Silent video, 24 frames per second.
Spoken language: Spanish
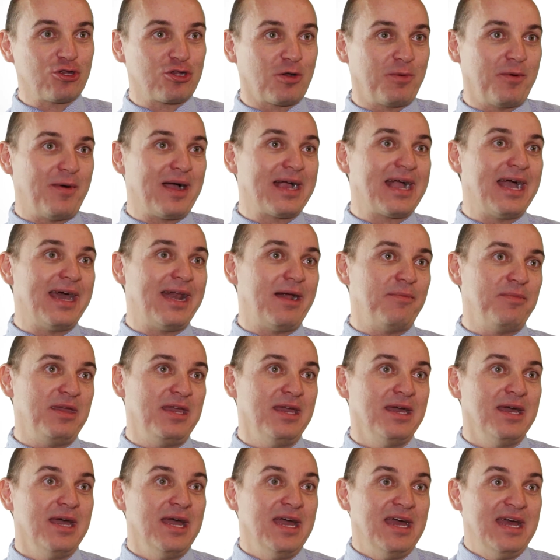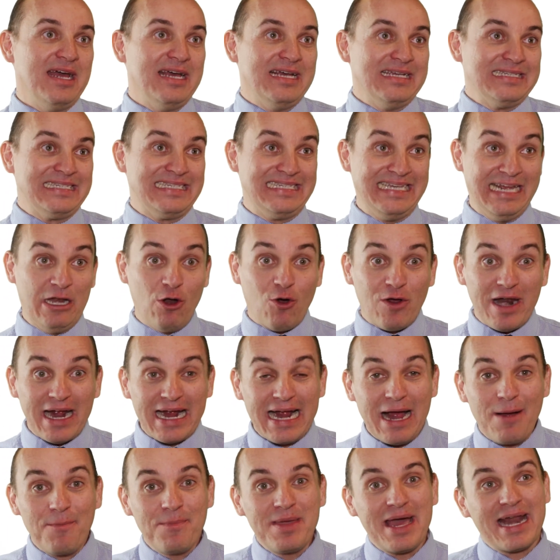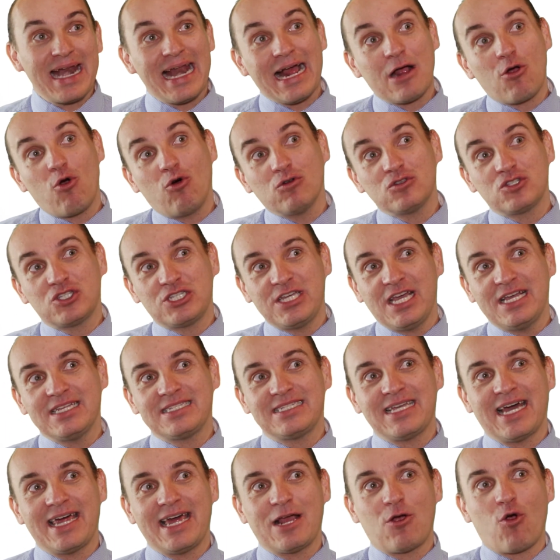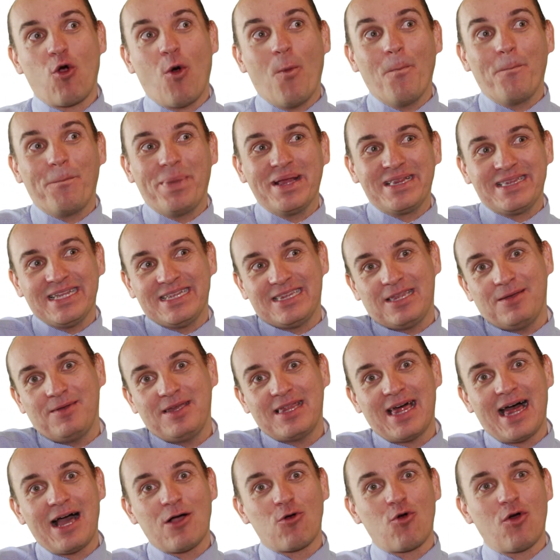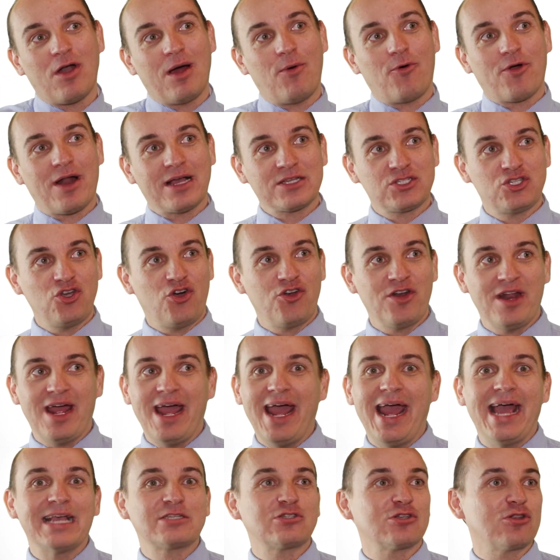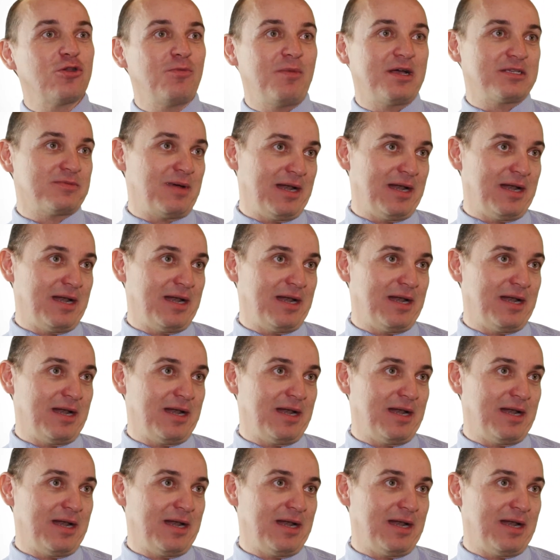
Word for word: a otro me va a caer a mí. Si logra cambiar la conciencia de competitividad colaboración, eso es lo más